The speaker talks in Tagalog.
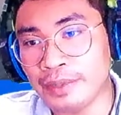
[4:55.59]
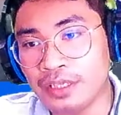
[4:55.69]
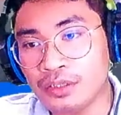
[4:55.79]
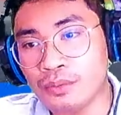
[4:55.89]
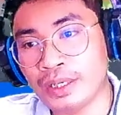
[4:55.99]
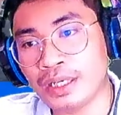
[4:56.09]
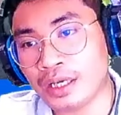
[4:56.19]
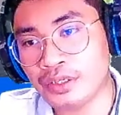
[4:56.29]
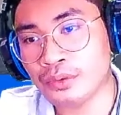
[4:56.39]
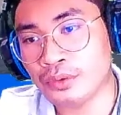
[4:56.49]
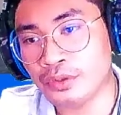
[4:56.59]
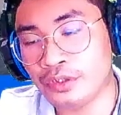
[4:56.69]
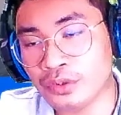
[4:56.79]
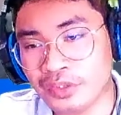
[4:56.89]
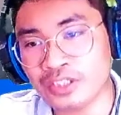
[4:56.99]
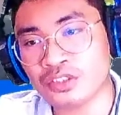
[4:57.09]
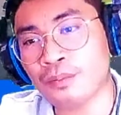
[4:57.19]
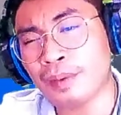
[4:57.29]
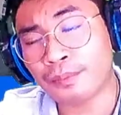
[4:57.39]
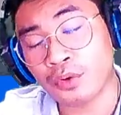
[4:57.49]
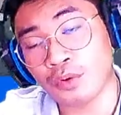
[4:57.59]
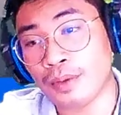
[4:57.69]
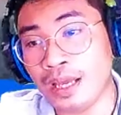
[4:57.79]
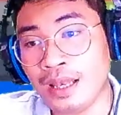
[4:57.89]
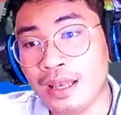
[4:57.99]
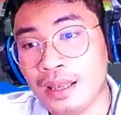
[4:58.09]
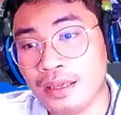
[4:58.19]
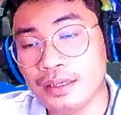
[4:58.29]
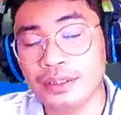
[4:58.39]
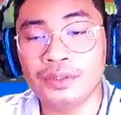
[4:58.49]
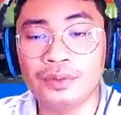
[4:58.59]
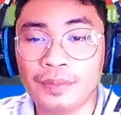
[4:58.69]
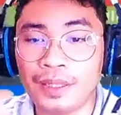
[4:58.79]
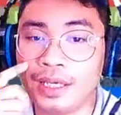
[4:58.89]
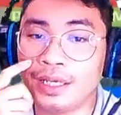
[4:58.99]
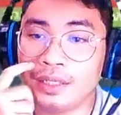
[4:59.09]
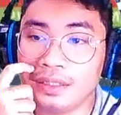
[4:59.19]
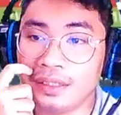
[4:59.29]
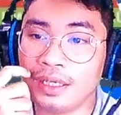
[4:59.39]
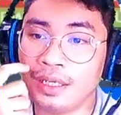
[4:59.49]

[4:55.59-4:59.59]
may no one na kayo or notice of approval, yun pa lang, uh,